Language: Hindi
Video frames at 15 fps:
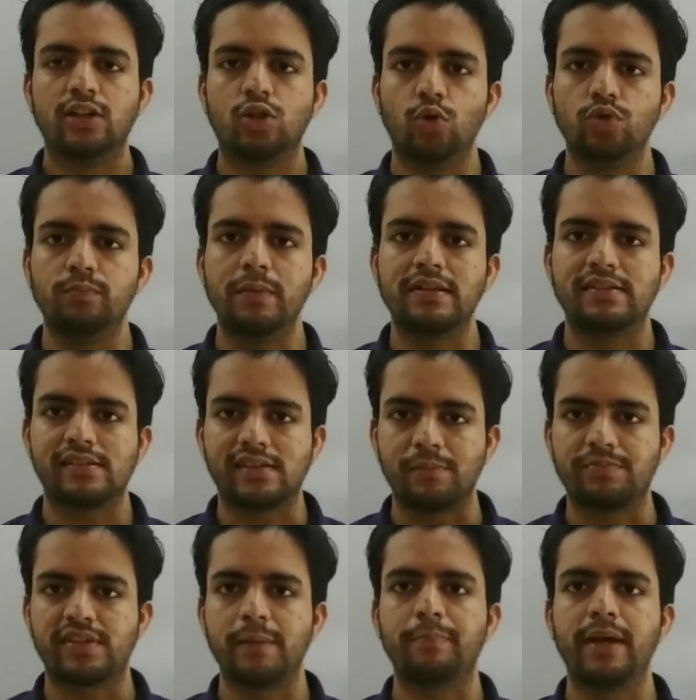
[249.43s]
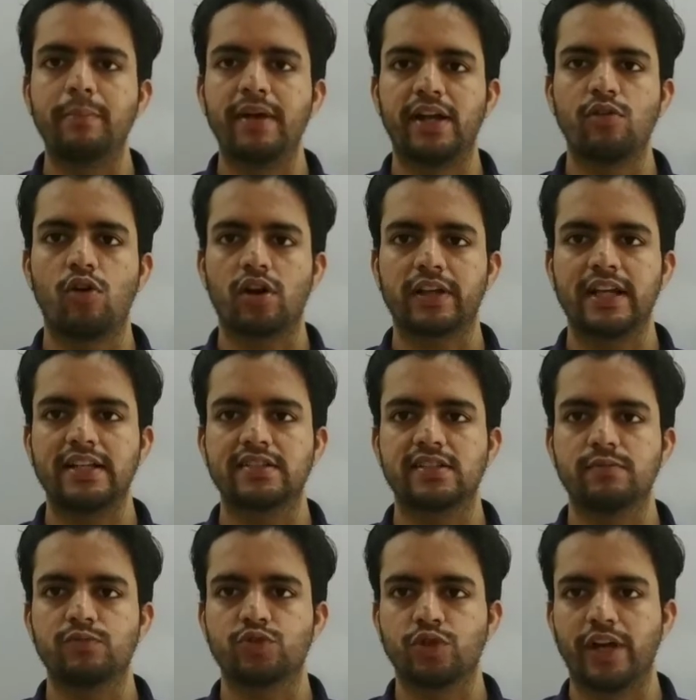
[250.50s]
तो उनमें से सबसे प्रिमेटिव
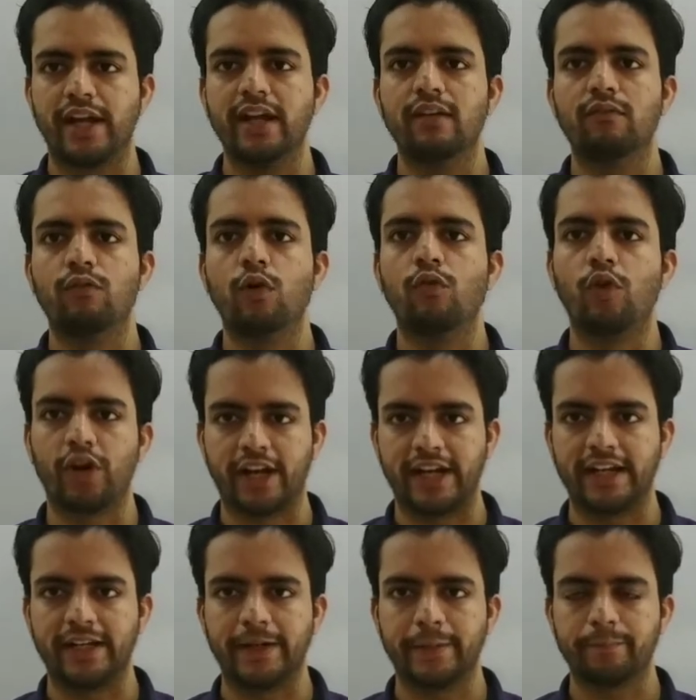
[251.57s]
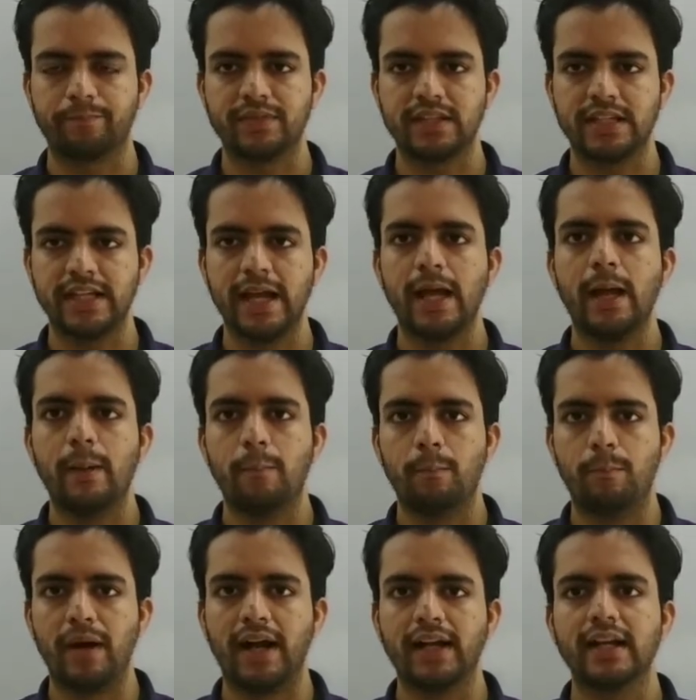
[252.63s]
ऑर्गेनिज्म जो है वो वो रहेंगे ठीक
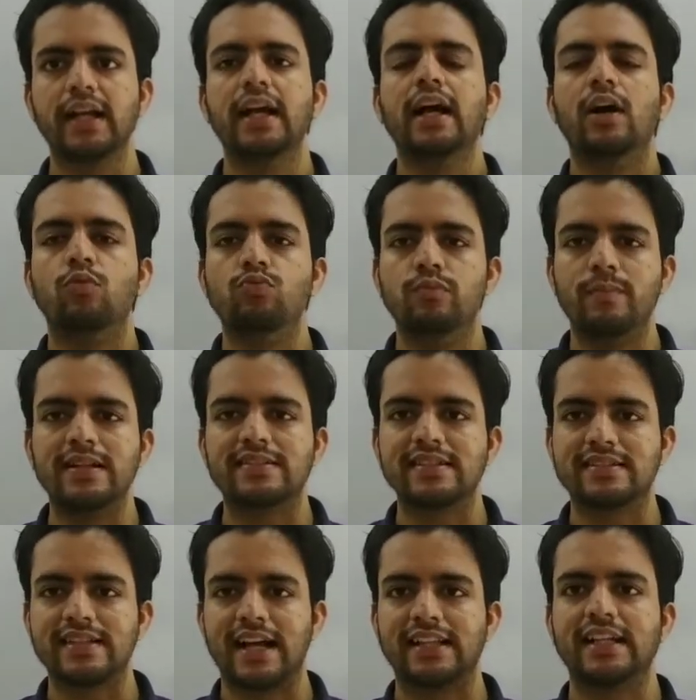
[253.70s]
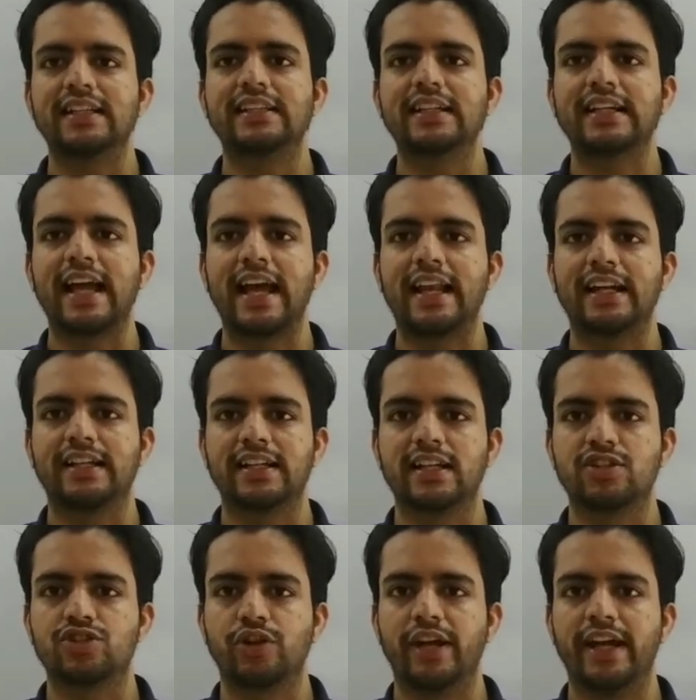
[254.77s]
है बट उनमें से ज्यादातर
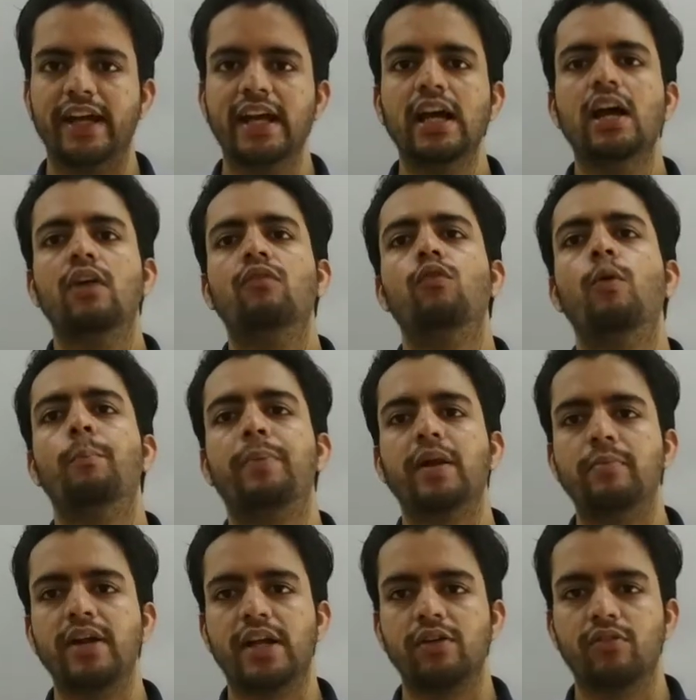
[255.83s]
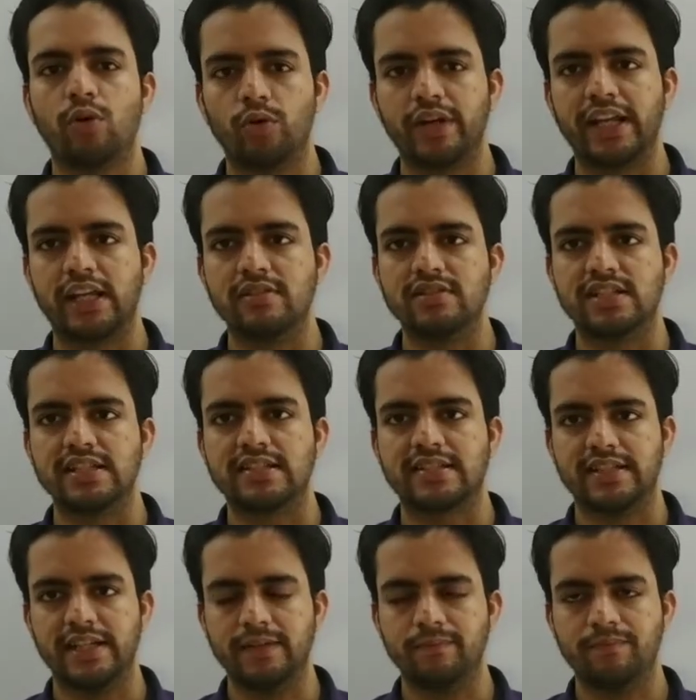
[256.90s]
कैरेक्टर जो है वो प्रिमेटिव होने की वजह
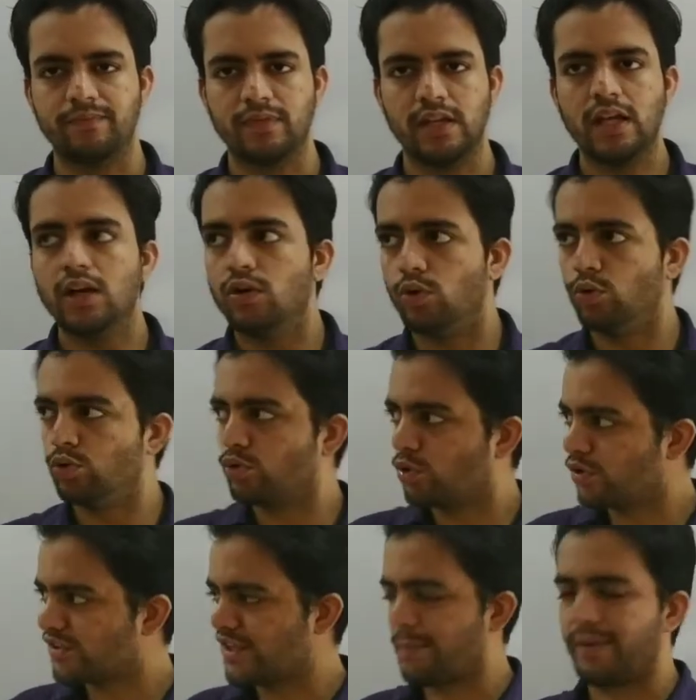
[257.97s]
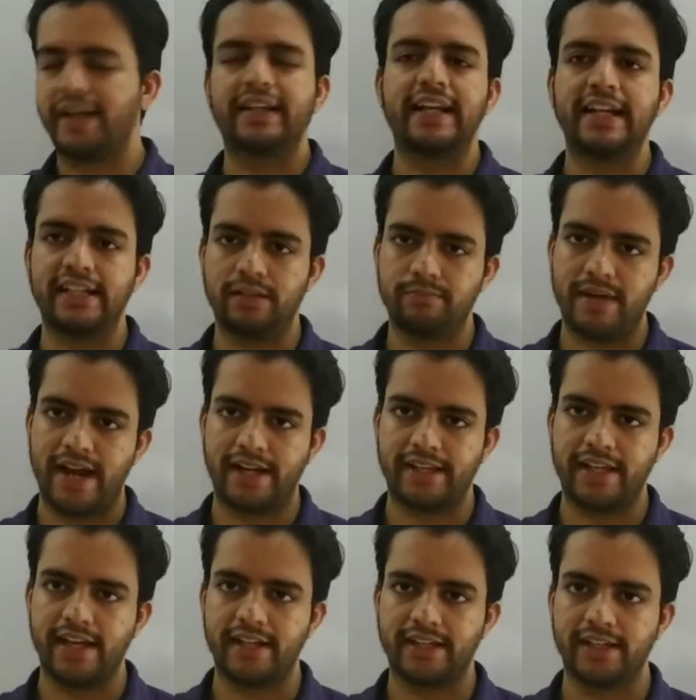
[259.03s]
से उनको सेपरेट किंगडम में
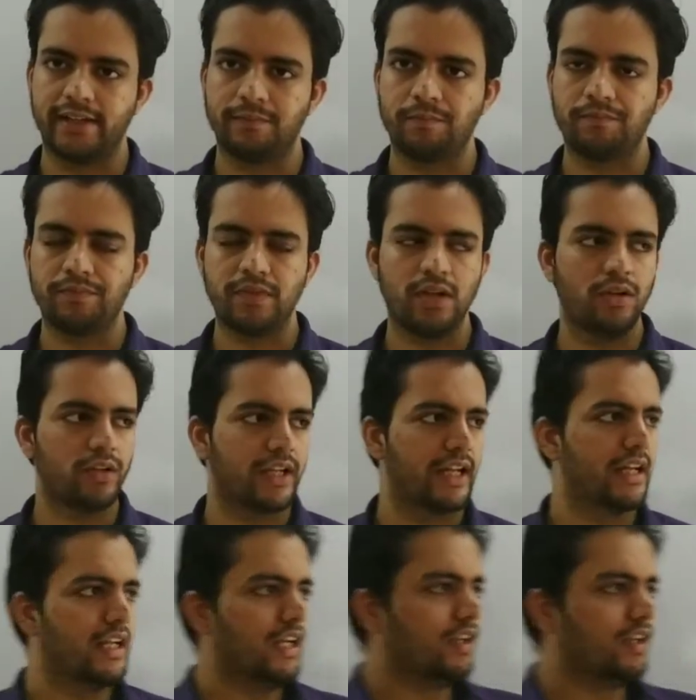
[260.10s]
ऐड किया गया ओके